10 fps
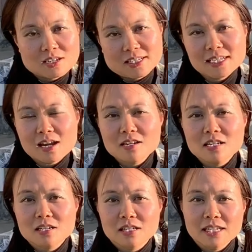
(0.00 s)
际上
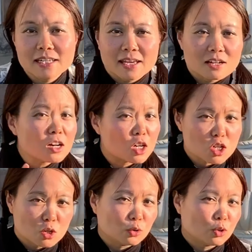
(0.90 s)
是一年任何
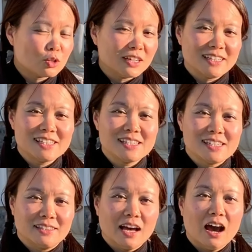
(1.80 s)
时候都可以进
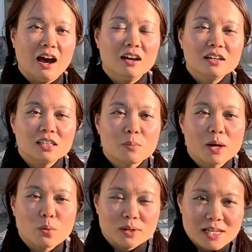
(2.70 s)
行的哈。那么
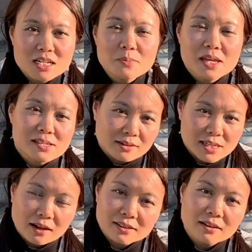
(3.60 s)
我在这边想
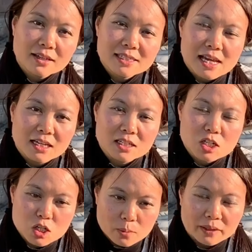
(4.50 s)
强调的一下
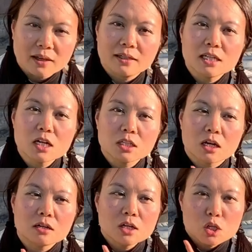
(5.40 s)
是什么呢？一个
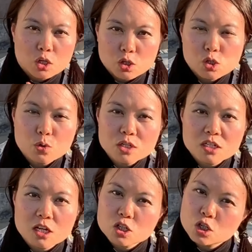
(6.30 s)
呢，呃，修枝
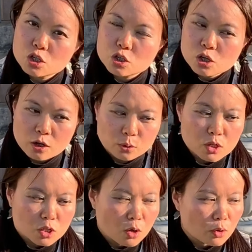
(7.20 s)
呢是很多
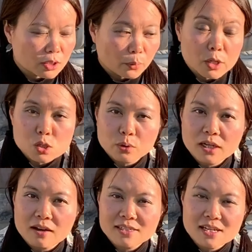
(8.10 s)
时候你会修
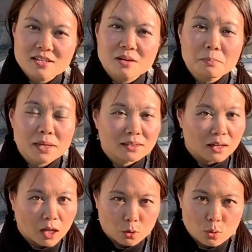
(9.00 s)
掉一些生病的、
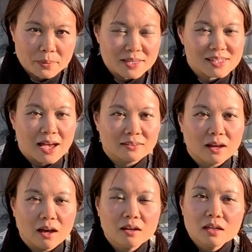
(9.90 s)
老弱病残的，
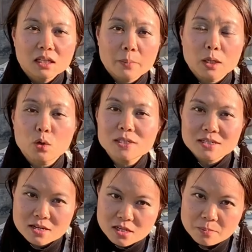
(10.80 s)
那么尤其
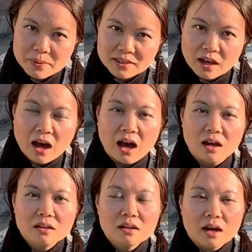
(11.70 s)
是生病的哈。
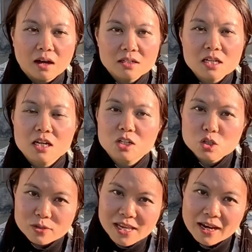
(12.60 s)
呃，这个
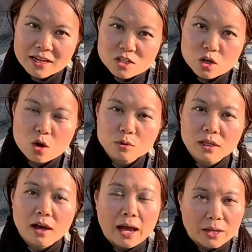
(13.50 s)
修下来之后
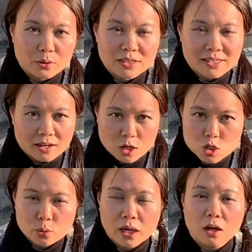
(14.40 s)
呢，还有一点很
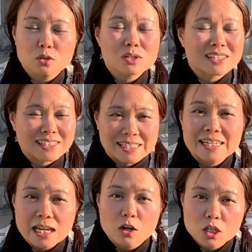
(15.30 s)
重要，就是一定
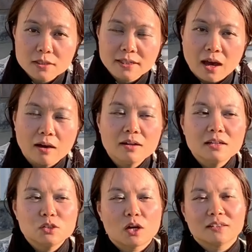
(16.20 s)
要扔掉，
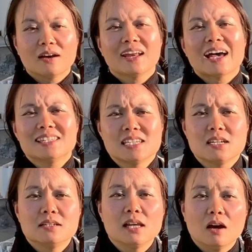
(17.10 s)
就要当垃圾
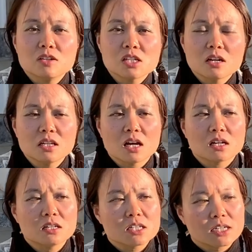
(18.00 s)
扔掉。这个呢，
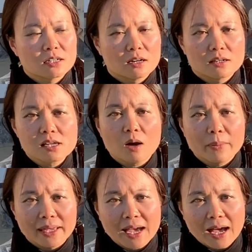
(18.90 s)
跟这个草
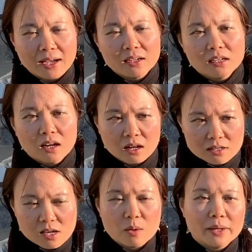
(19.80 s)
莓啊，呃，
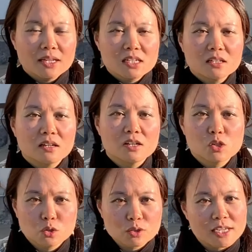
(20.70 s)
草莓这个修
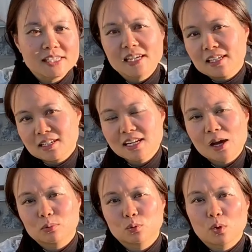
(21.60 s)
修剪剪也是差
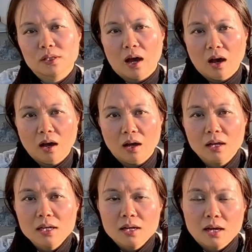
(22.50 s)
不多的啊。
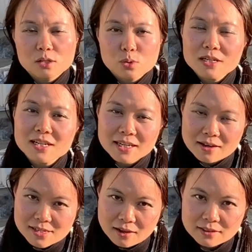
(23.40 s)
呃，所以这里要
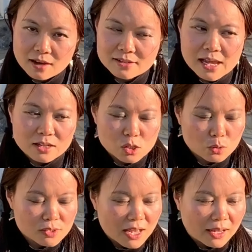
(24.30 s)
强调一下，修
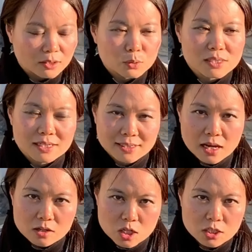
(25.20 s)
下来东西一定
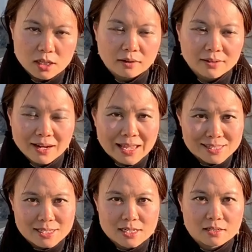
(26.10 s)
要扔掉，当垃
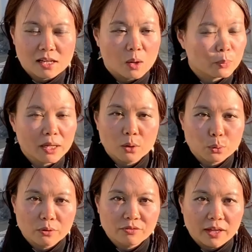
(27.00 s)
圾扔掉，不要
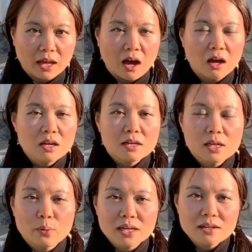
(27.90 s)
堆肥啊。因为